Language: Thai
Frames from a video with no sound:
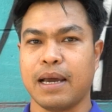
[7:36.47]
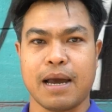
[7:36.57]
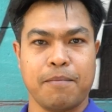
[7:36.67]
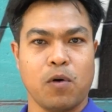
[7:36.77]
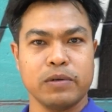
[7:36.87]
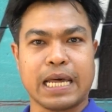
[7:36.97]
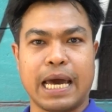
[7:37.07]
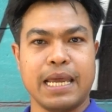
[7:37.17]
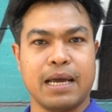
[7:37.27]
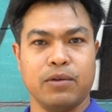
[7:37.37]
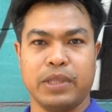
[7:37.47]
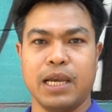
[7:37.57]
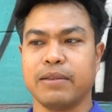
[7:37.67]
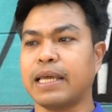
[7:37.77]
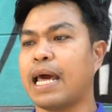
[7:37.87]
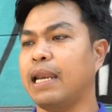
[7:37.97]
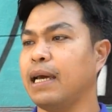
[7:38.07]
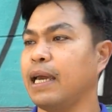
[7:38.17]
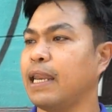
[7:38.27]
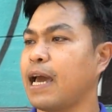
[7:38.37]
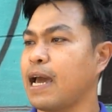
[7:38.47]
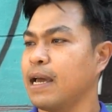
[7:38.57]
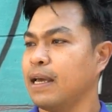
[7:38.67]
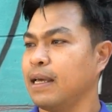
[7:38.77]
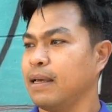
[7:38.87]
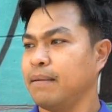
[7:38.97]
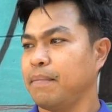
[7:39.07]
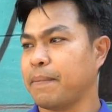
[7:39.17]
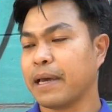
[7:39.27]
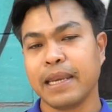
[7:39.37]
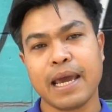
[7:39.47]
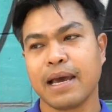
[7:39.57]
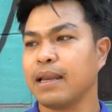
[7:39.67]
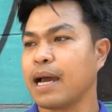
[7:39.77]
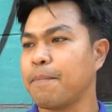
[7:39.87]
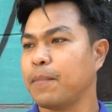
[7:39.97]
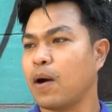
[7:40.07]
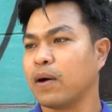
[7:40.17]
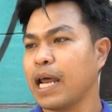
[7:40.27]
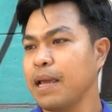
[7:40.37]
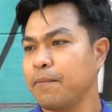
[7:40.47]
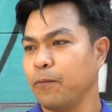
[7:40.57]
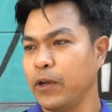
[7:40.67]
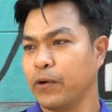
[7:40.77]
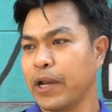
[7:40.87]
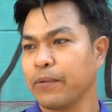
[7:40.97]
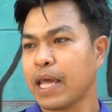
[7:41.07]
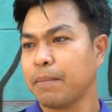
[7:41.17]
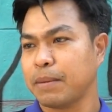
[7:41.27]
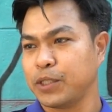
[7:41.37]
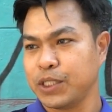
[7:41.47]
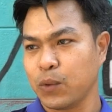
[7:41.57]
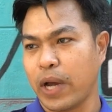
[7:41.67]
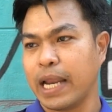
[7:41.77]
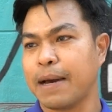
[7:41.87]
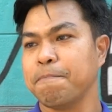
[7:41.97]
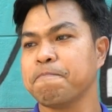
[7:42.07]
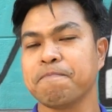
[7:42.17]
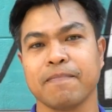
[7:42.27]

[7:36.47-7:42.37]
นะครับองศาเนี่ยอยู่ที่เราถนัดเลยนะฮะแบบแค่นี้นะครับเราก็ได้วิดีโอแนวตั้งแบบสวยๆแล้วครับ